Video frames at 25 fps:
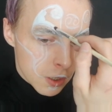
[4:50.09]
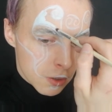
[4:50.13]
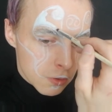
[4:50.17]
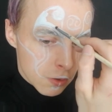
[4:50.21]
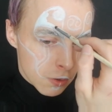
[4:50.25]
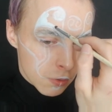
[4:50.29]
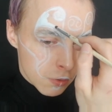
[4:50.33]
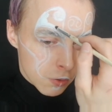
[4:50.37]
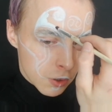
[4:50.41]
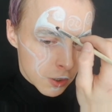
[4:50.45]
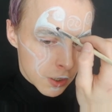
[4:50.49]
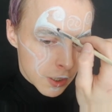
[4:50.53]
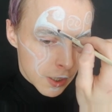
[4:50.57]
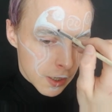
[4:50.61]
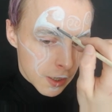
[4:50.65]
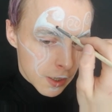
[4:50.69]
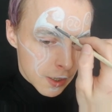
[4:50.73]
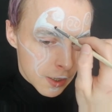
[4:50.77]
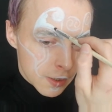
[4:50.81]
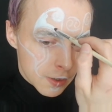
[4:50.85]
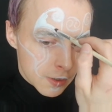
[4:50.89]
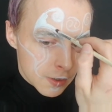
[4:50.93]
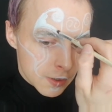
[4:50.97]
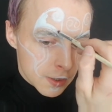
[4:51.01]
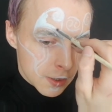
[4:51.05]
et je vais
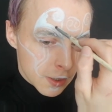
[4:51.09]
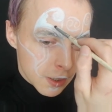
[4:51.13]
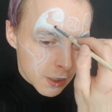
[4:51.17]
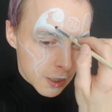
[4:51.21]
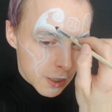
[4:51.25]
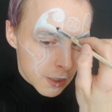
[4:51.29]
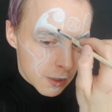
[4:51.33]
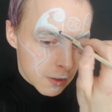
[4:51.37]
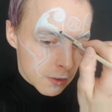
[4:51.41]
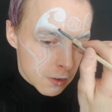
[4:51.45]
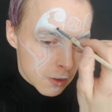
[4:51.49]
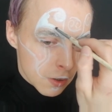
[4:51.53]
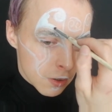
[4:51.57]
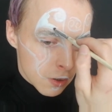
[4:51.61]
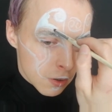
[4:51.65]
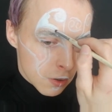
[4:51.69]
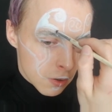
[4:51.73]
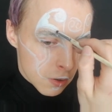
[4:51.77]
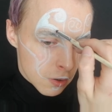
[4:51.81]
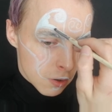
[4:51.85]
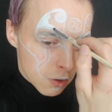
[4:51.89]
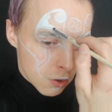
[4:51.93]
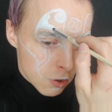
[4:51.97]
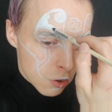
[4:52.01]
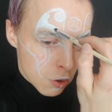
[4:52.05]
venir étirer
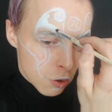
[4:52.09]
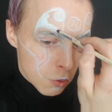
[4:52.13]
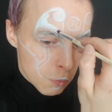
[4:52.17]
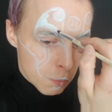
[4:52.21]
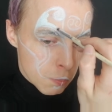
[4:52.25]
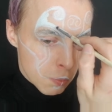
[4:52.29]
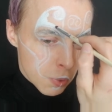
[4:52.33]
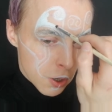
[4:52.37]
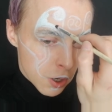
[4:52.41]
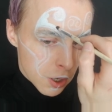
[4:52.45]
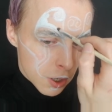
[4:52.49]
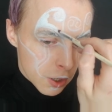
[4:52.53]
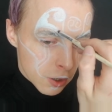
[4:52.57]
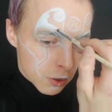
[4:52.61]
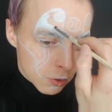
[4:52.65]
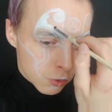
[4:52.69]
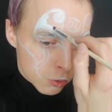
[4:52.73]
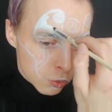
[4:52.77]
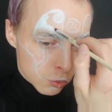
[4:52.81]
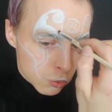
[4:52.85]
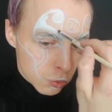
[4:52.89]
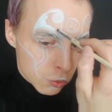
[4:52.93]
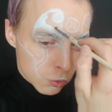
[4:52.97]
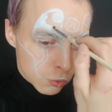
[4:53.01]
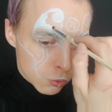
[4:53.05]
le
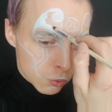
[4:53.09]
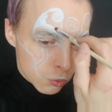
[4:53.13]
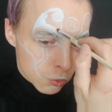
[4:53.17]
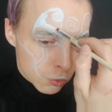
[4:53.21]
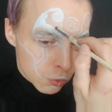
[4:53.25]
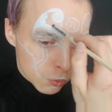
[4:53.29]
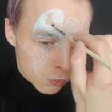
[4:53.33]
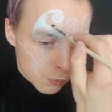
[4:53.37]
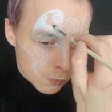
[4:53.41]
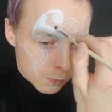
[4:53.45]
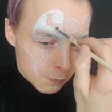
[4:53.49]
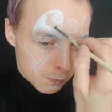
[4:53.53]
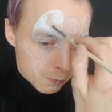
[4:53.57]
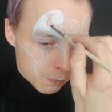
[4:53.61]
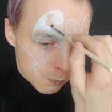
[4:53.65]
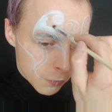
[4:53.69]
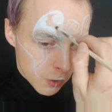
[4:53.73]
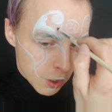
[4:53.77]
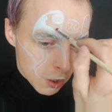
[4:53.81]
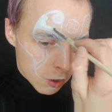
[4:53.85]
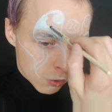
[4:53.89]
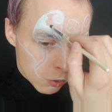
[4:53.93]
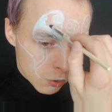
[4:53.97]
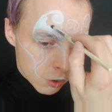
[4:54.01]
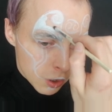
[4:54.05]
bord du,
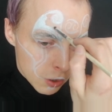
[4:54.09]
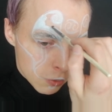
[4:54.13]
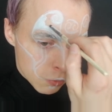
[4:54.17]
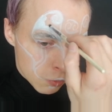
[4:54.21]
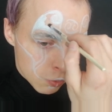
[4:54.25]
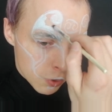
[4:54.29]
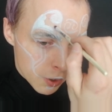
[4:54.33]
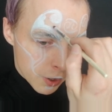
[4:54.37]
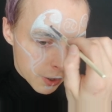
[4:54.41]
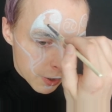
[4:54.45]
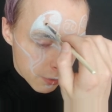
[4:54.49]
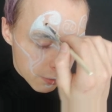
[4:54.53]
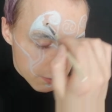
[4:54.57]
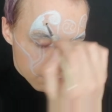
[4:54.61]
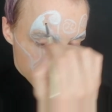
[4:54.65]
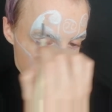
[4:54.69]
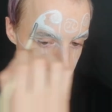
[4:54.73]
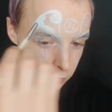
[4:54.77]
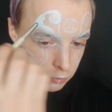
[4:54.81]
de la couleur